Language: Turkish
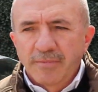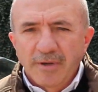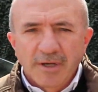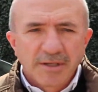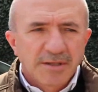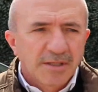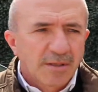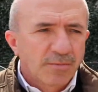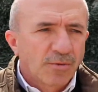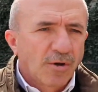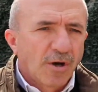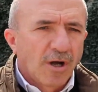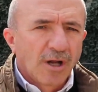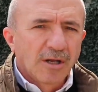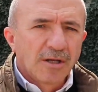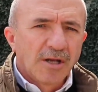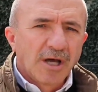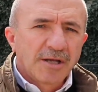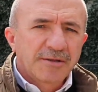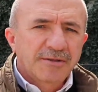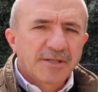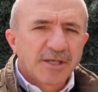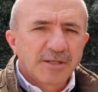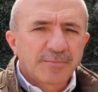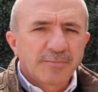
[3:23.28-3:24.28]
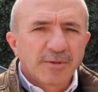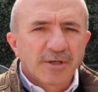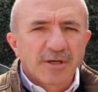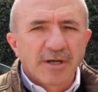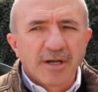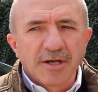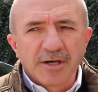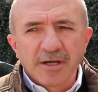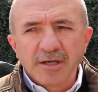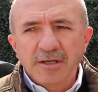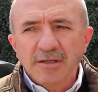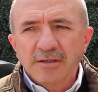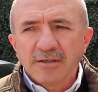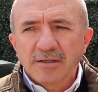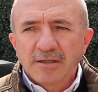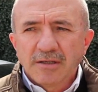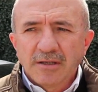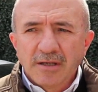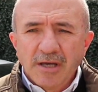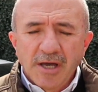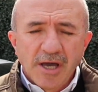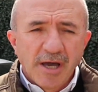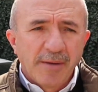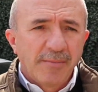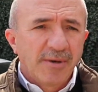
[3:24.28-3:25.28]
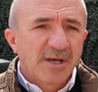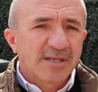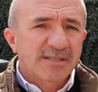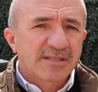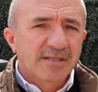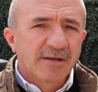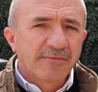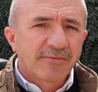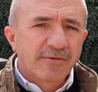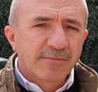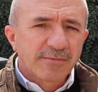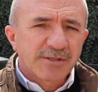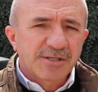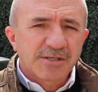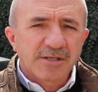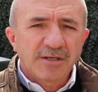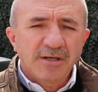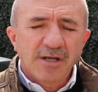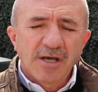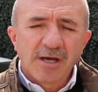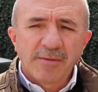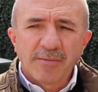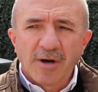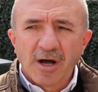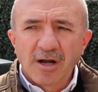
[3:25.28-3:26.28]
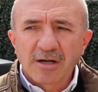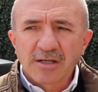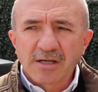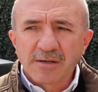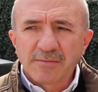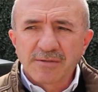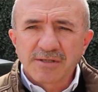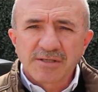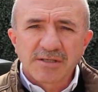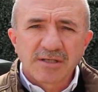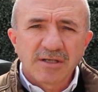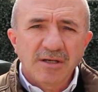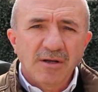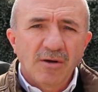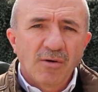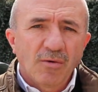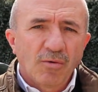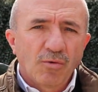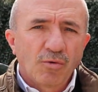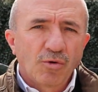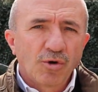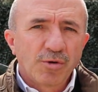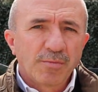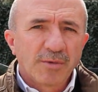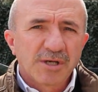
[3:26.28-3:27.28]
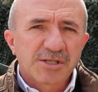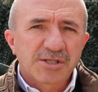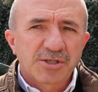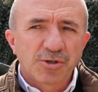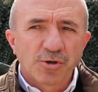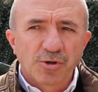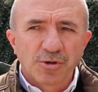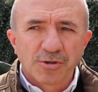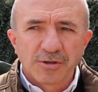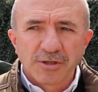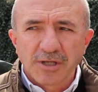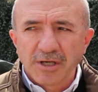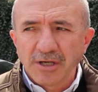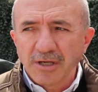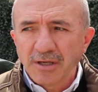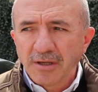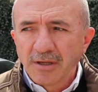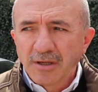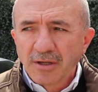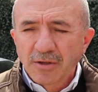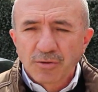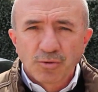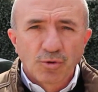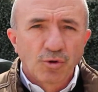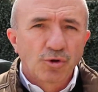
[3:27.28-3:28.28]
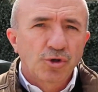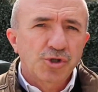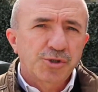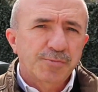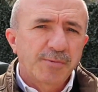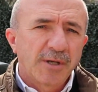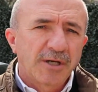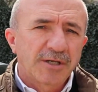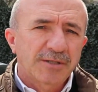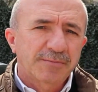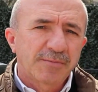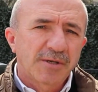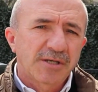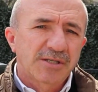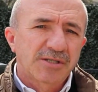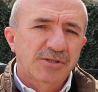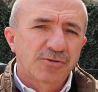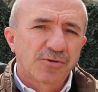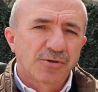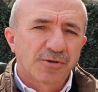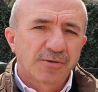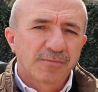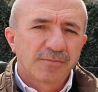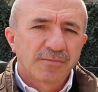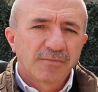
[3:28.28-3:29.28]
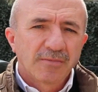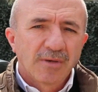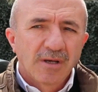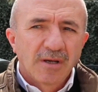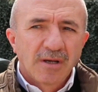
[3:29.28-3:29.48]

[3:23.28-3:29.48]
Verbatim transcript: Ben de bu alınan tedbirlere hem esnafımızın hem halkımızın uyması yönünde görüş belirtmek istiyorum.